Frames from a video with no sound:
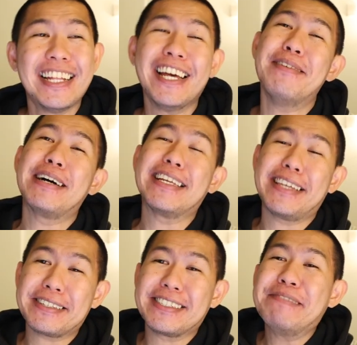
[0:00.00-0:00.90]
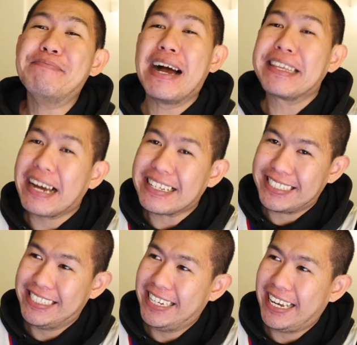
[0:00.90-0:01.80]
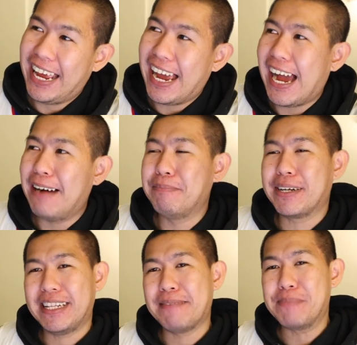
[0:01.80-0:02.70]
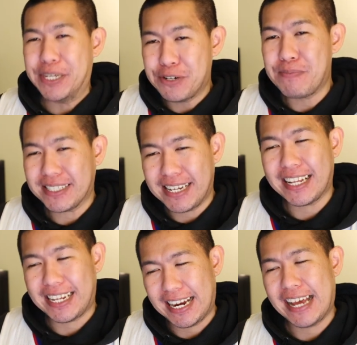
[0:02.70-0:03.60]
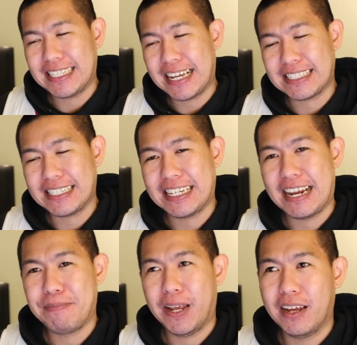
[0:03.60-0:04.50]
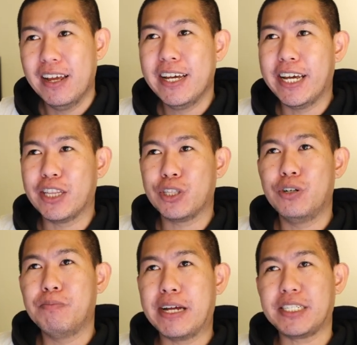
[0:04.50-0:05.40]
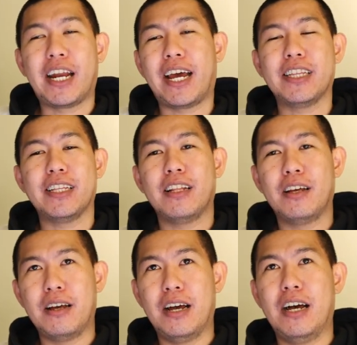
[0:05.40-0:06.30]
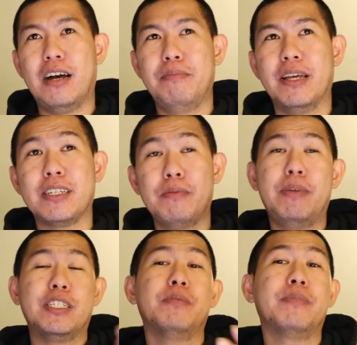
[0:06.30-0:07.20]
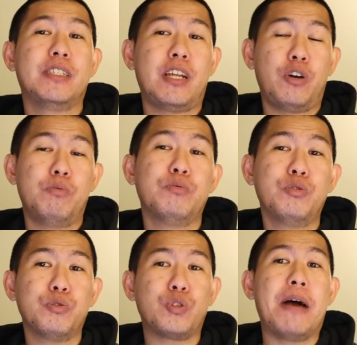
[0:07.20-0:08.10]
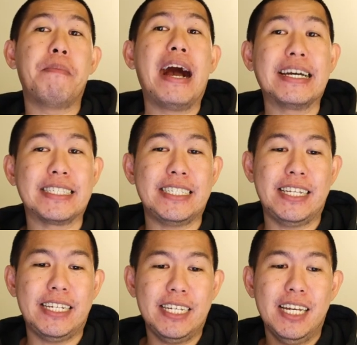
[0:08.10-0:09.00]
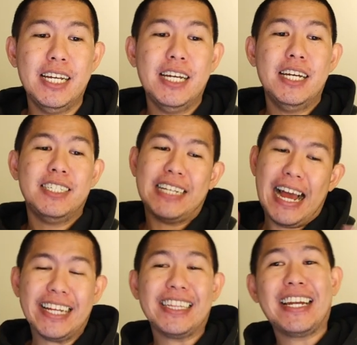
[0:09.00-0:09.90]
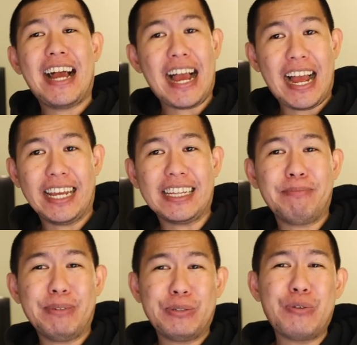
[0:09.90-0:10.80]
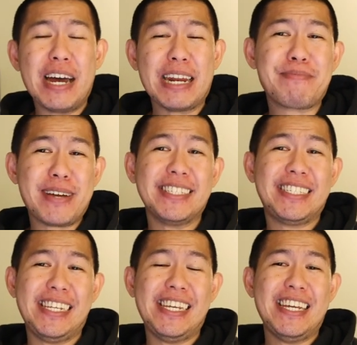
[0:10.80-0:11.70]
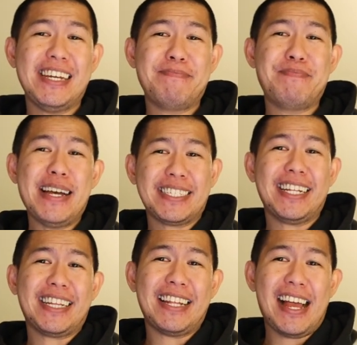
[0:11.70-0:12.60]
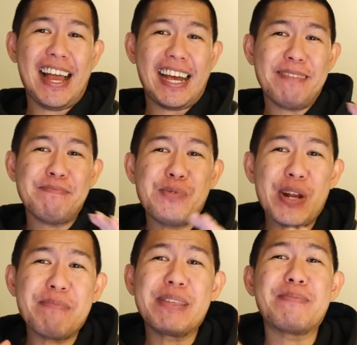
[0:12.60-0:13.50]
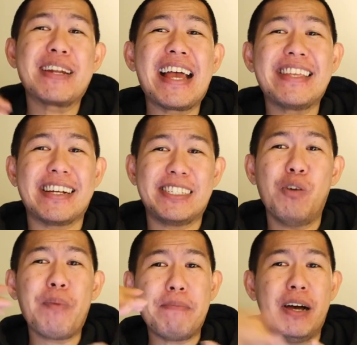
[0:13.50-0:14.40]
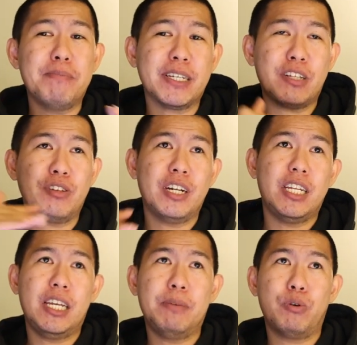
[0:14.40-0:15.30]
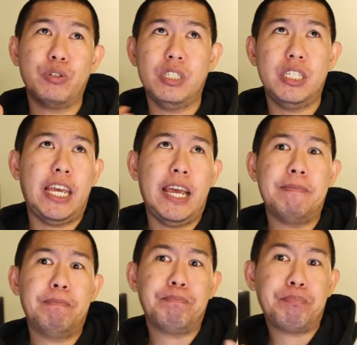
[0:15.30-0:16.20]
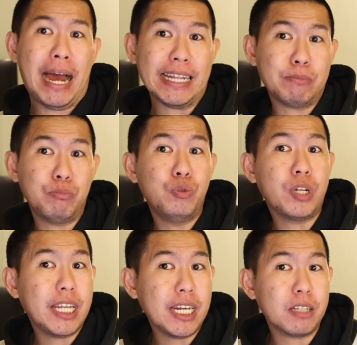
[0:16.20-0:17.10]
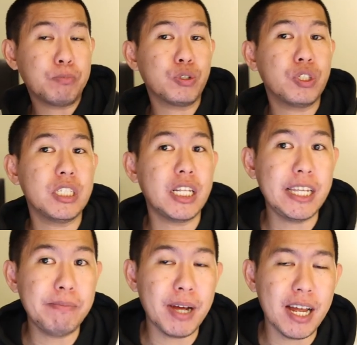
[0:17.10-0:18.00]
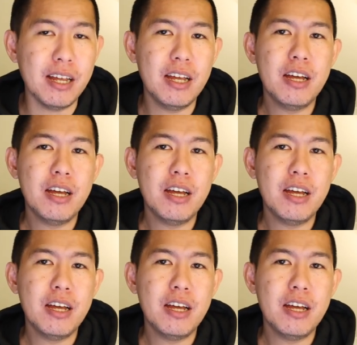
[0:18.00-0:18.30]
tapi acara senam banyak sih kayak hampir tiap minggu pasti akan ada acara senam yang itu masyarakat biasa eh, biasa biasa masyarakat umum tuh suka banget sih jadi kaget dan nggak kaget tapi gue harapkan sih basket akan mulai bisa menanjak sih gue pengen banget basket itu ada di posisi kayak 4 mungkin atau posisi 5 uh,